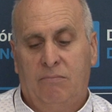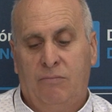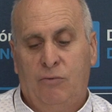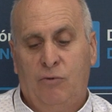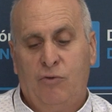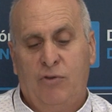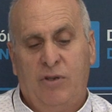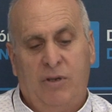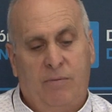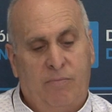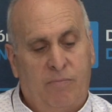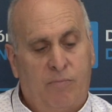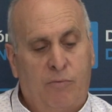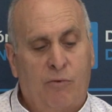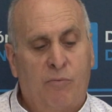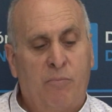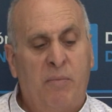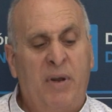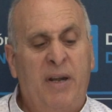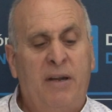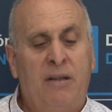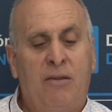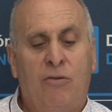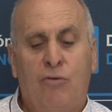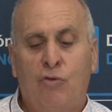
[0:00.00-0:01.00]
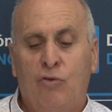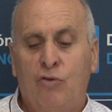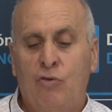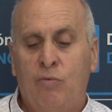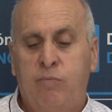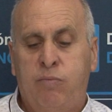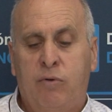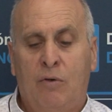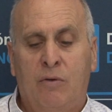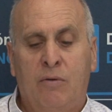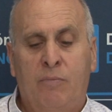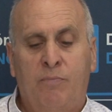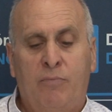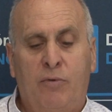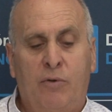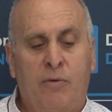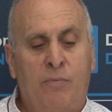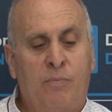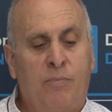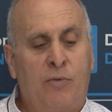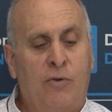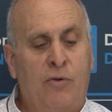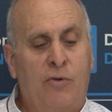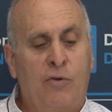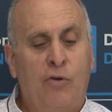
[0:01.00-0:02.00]
por méritos, por, por,
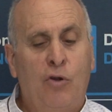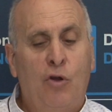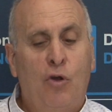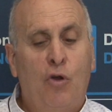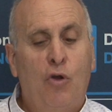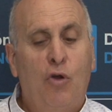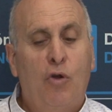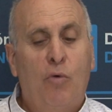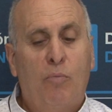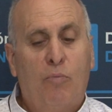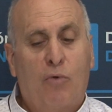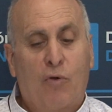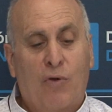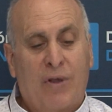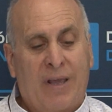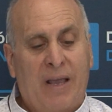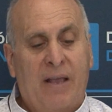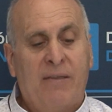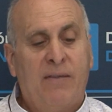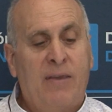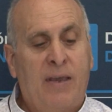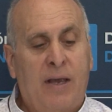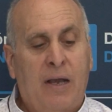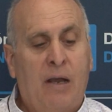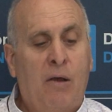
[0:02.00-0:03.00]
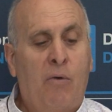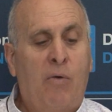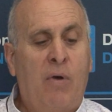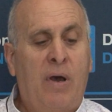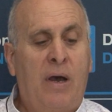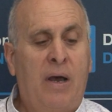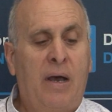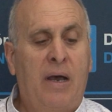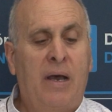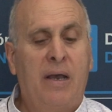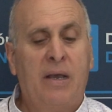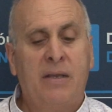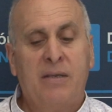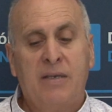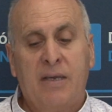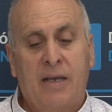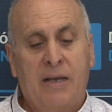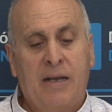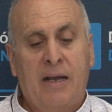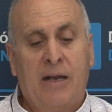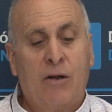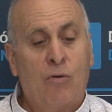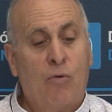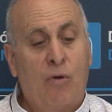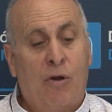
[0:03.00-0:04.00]
por, porque han llegado a, ese
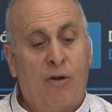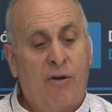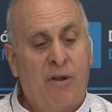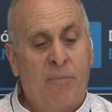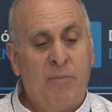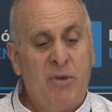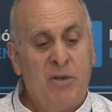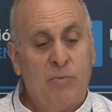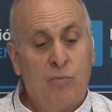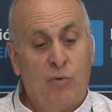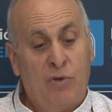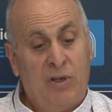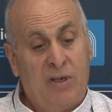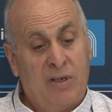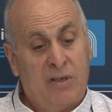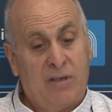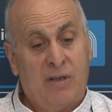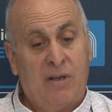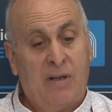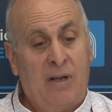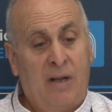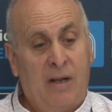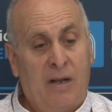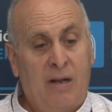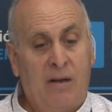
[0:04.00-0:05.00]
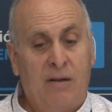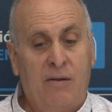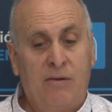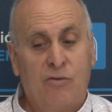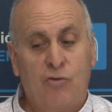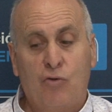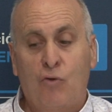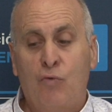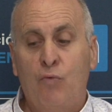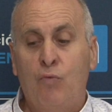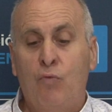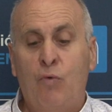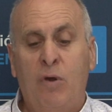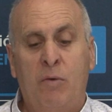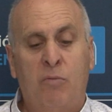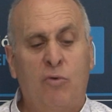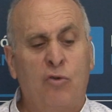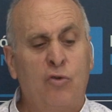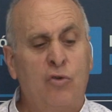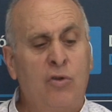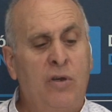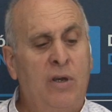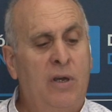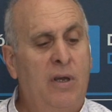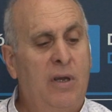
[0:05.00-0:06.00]
cargo ahora mismo y es son
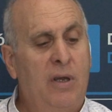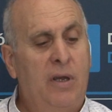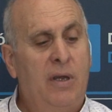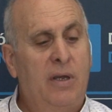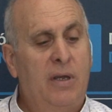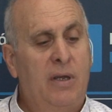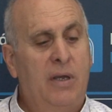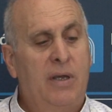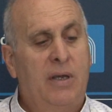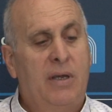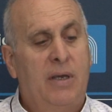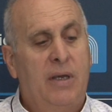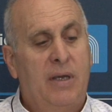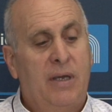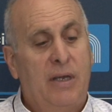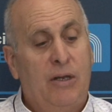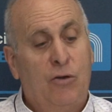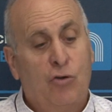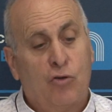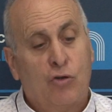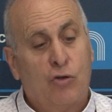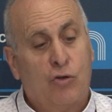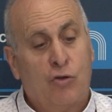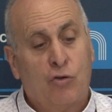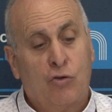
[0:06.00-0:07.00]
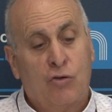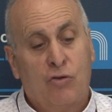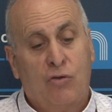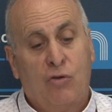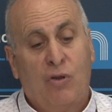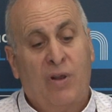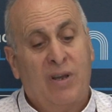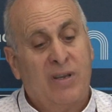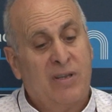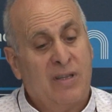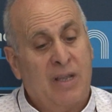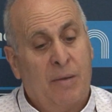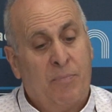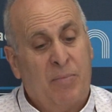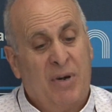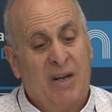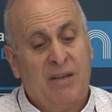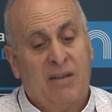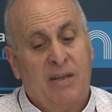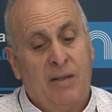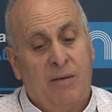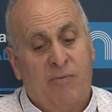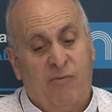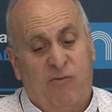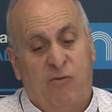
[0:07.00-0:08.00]
nuevos, y nosotros toda esta
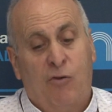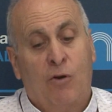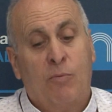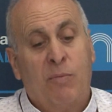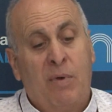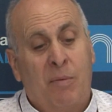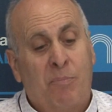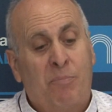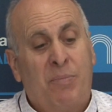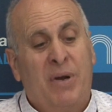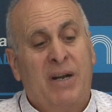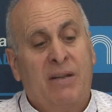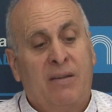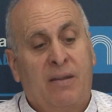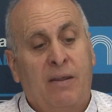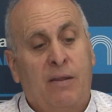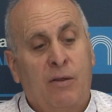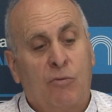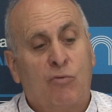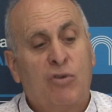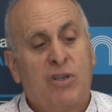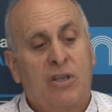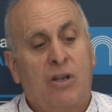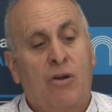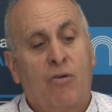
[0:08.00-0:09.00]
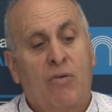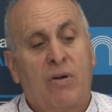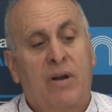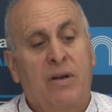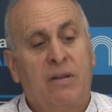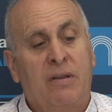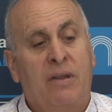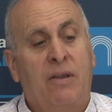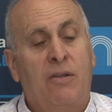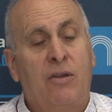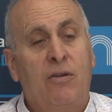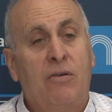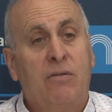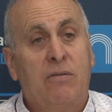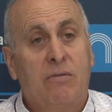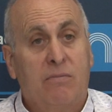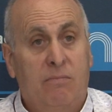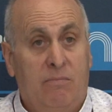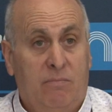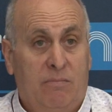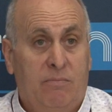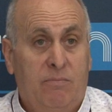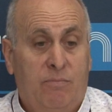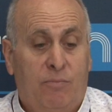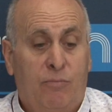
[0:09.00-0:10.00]
parte forman parte de nuestra organización,
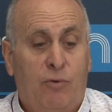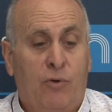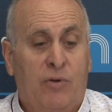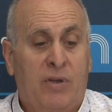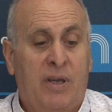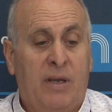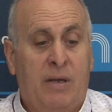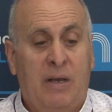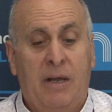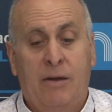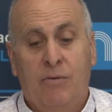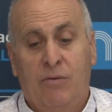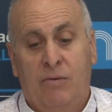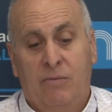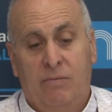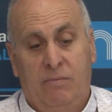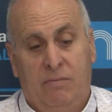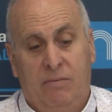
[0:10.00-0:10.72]
porque claro, eh,